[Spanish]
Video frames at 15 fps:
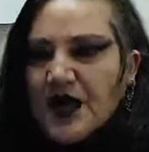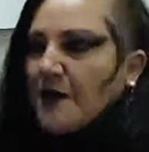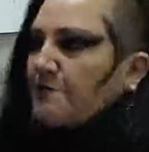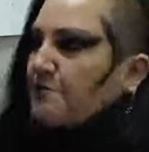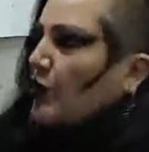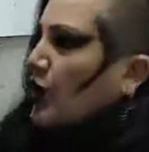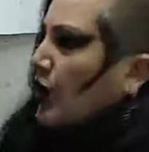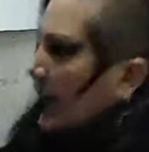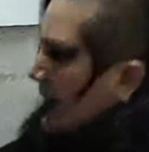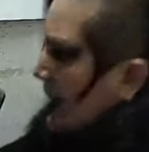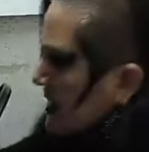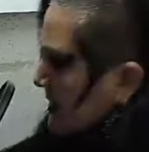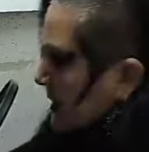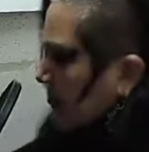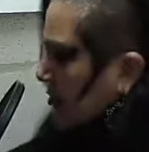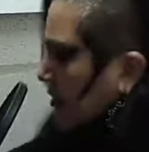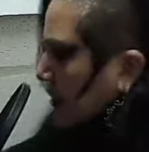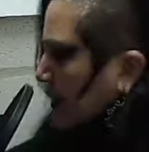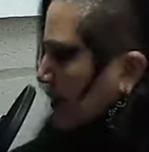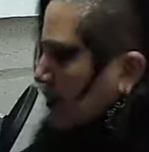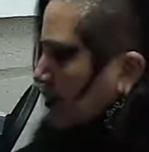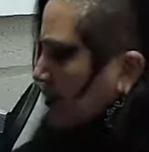Porque en esa
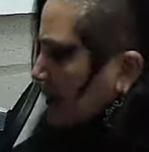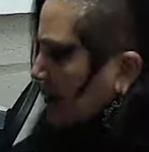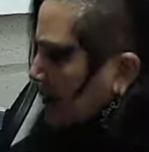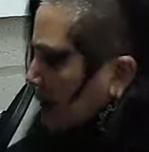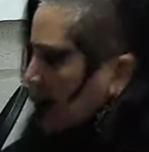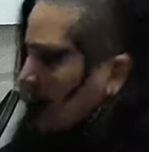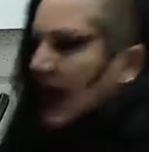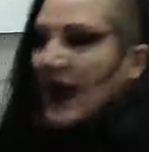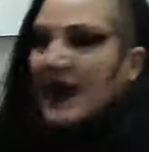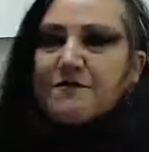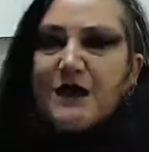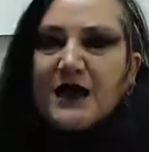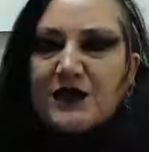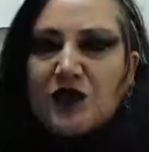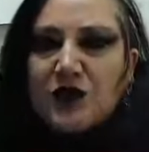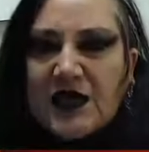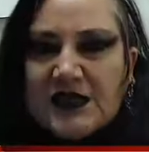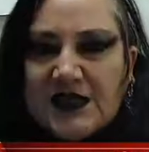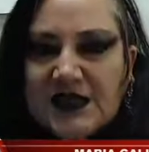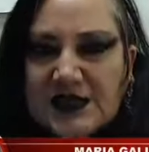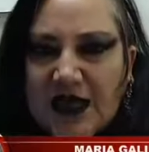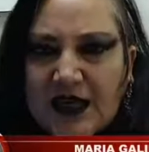población civil hay personas
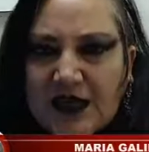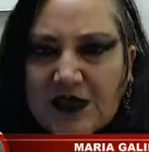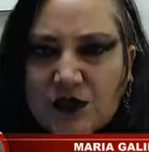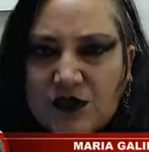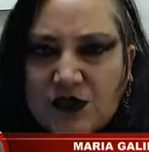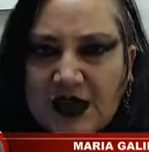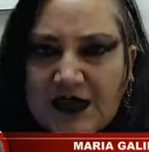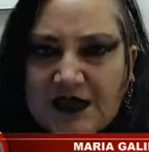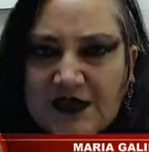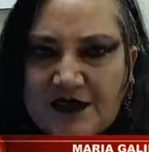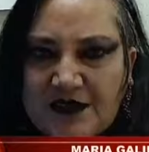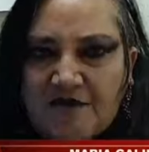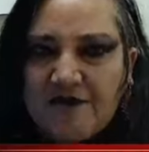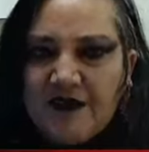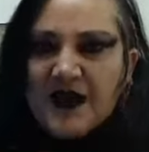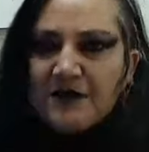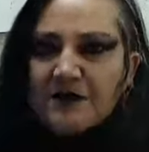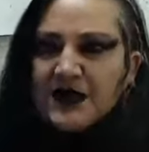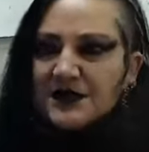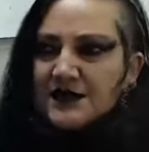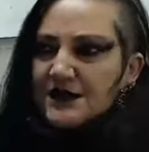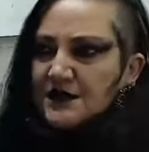que están en sus casas
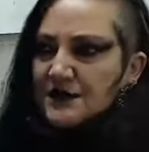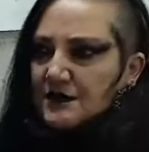enfermas.